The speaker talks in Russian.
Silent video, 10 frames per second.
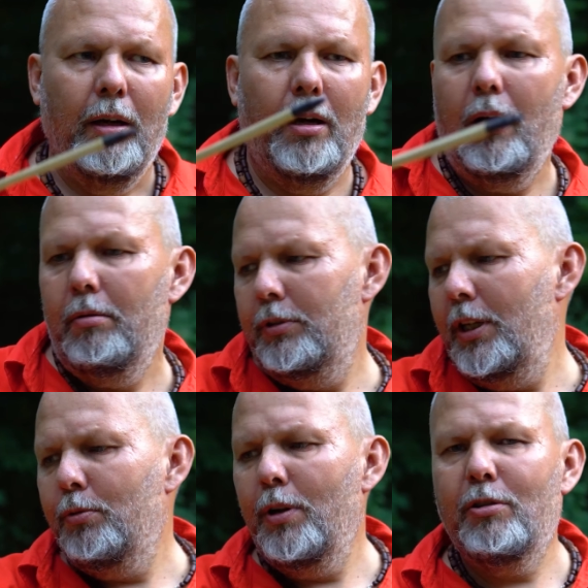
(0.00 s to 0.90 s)
А
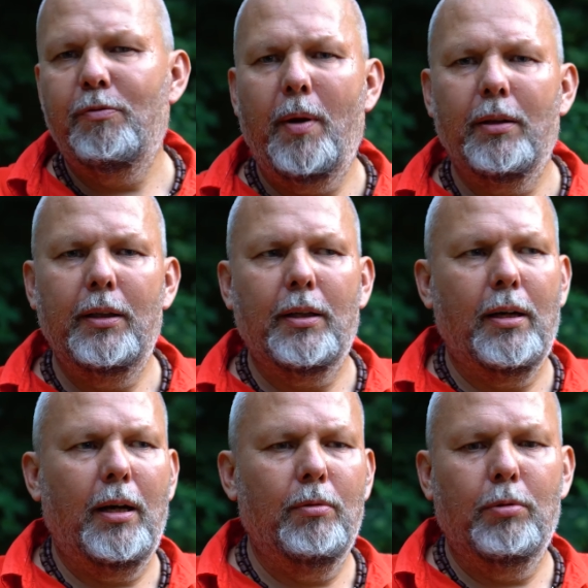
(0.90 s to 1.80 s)
здесь у нас вполне
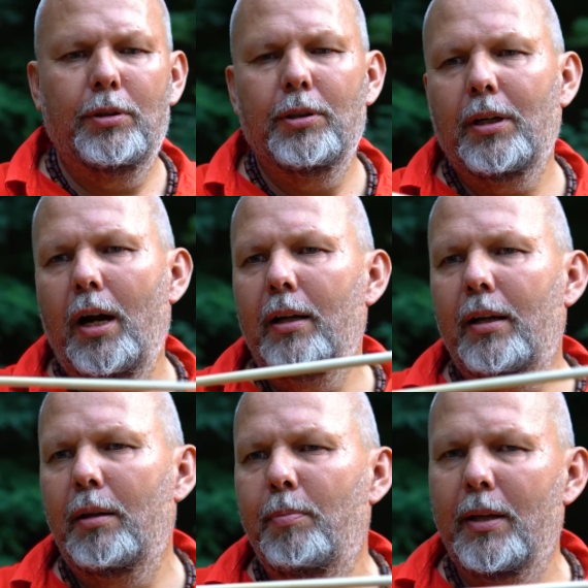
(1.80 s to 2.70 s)
такая вот
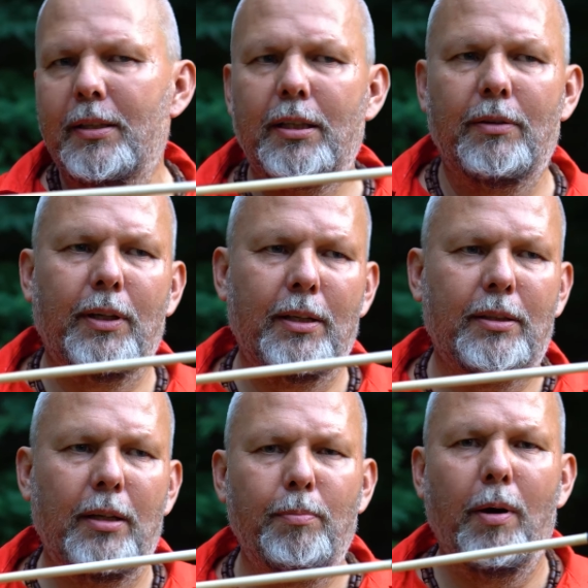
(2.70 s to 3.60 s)
нейтральная, отбалансированная
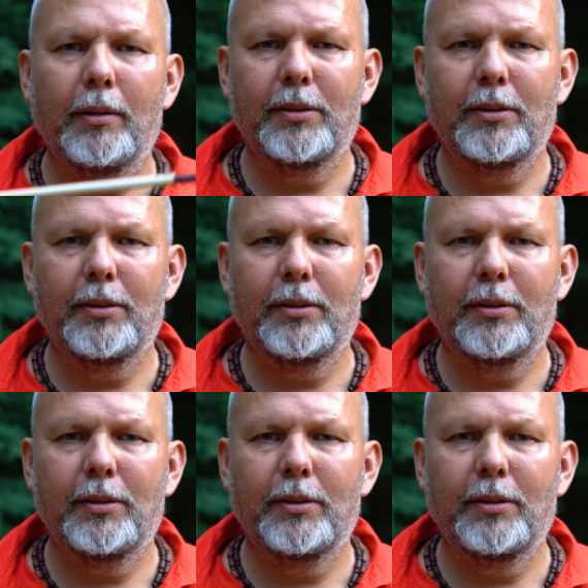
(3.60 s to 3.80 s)
стрельба.